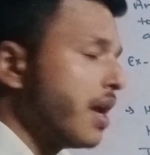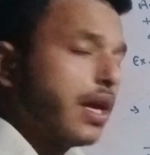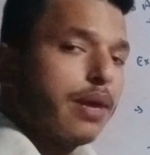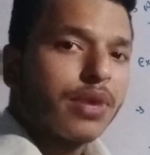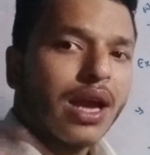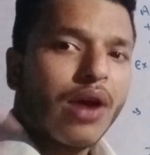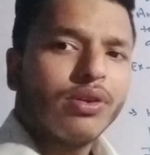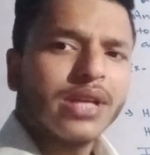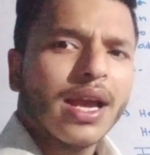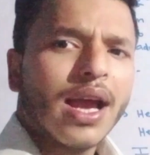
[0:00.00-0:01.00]
हिम क्या
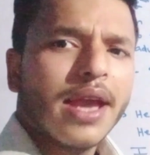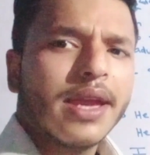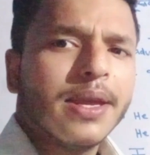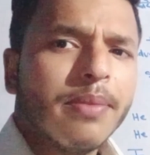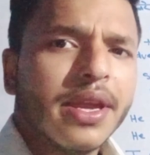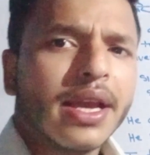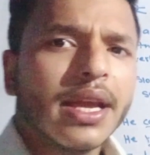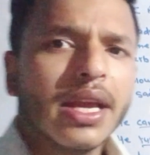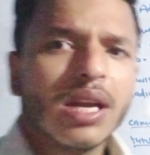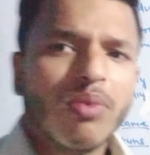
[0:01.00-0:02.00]
हो जाएगा हिम
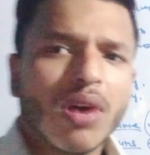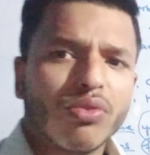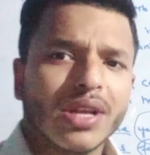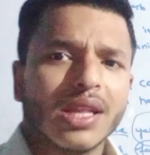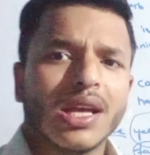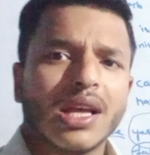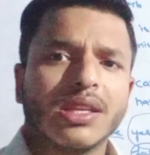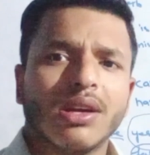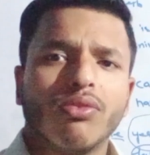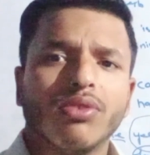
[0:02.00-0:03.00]
एक एडभर हो जाता
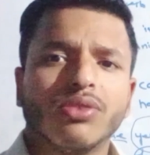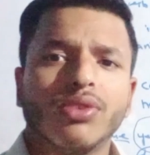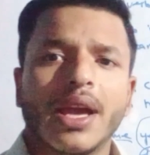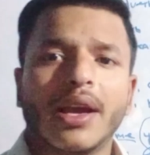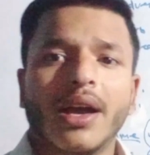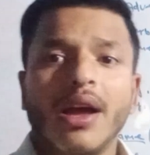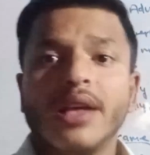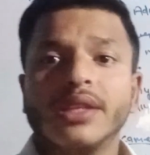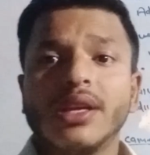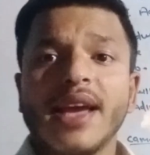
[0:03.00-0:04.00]
है हो, जाएगा
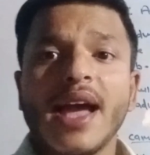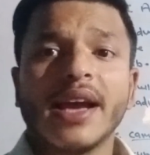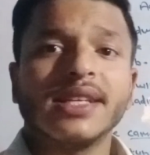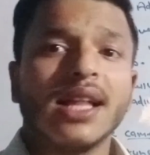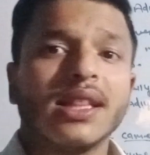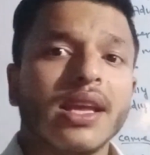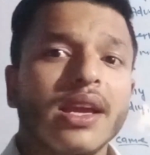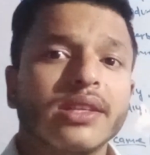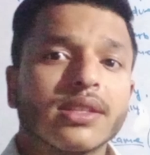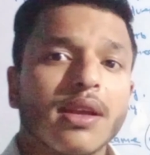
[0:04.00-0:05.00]
चलिए आगे
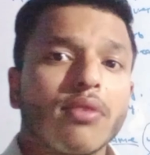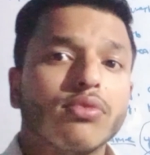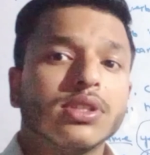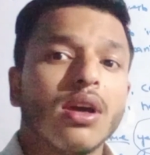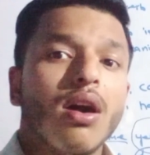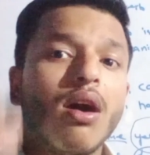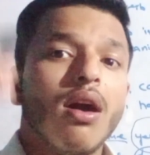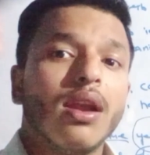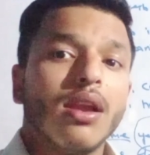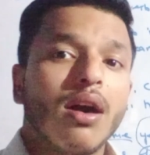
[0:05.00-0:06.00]
जानते हैं इसके कुछ
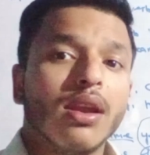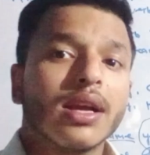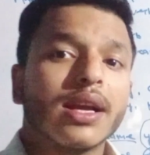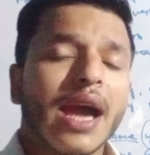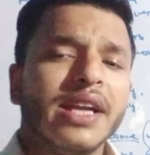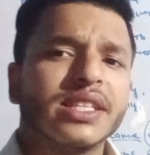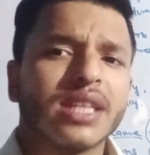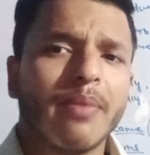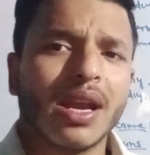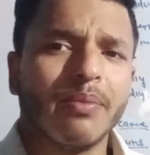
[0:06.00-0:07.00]
अल, अलग
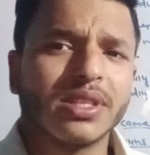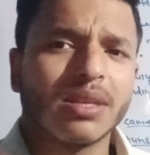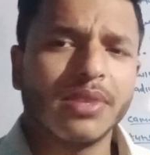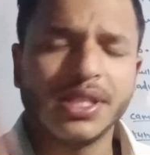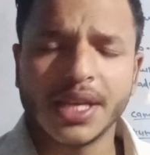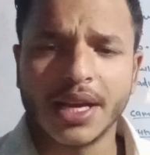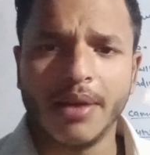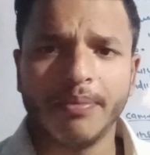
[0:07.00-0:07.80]
काइंड्स के बारे में समझिएगा